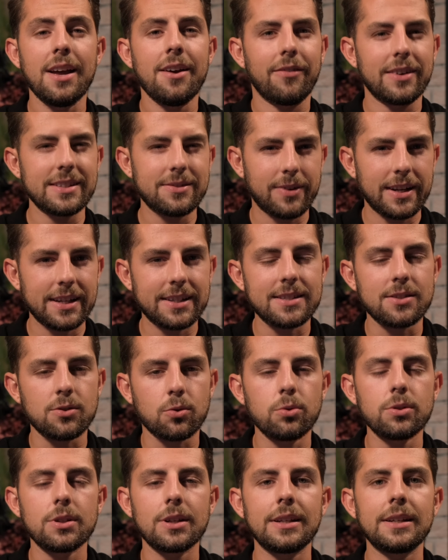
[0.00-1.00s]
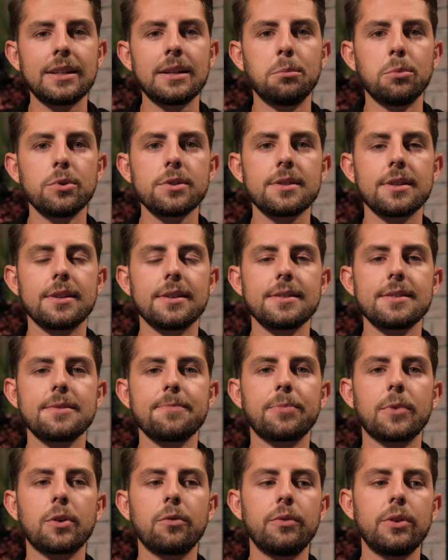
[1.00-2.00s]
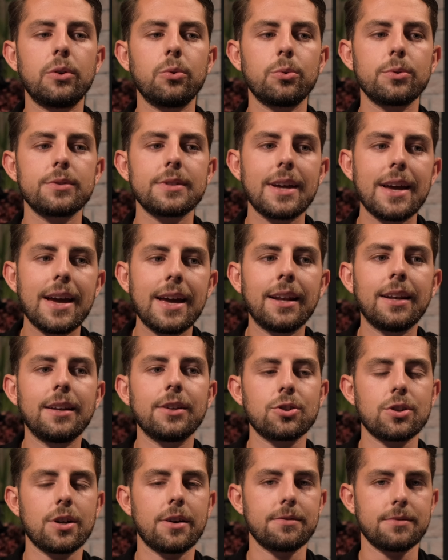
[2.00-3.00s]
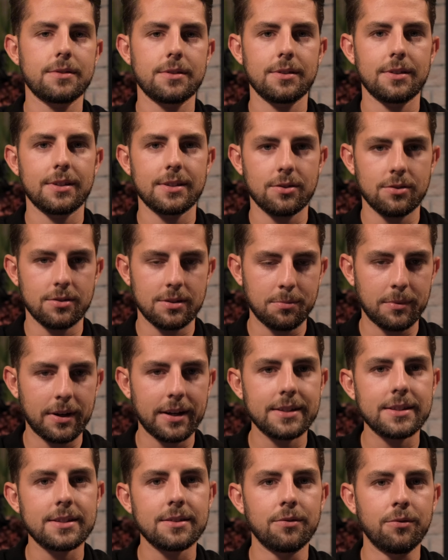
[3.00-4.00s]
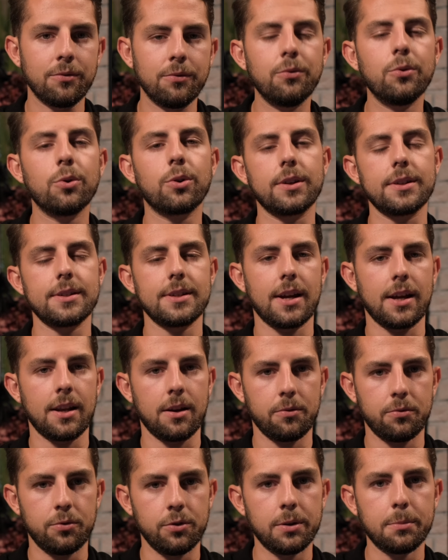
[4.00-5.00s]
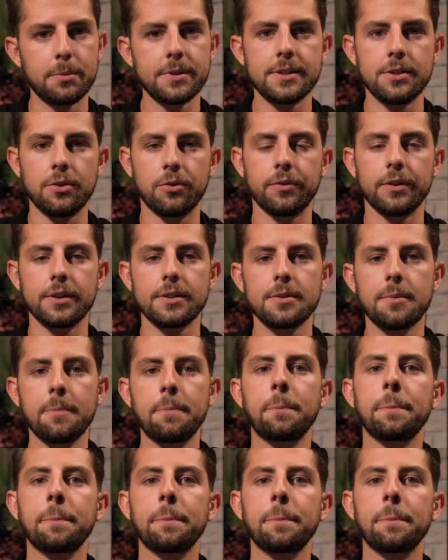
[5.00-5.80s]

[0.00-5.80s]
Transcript: was vielleicht das drunterliegende Muster ist und wie du es endlich schaffst, dass aus dem Ganzen wirklich eine erfüllende Beziehung wird.